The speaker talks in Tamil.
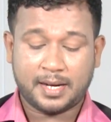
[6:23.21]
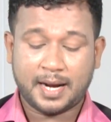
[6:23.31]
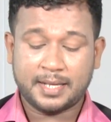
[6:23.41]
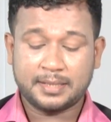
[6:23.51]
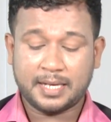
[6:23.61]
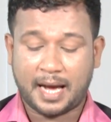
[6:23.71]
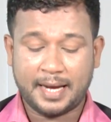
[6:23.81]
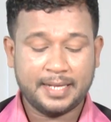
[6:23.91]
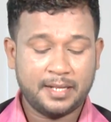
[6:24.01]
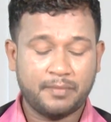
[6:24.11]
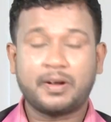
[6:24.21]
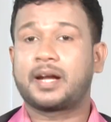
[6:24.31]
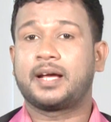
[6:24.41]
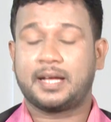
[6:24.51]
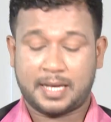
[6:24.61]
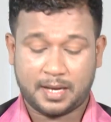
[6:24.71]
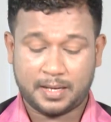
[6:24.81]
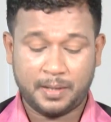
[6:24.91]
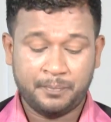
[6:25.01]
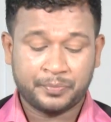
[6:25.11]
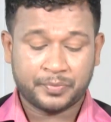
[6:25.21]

கடந்த ஐந்து வருடங்களாக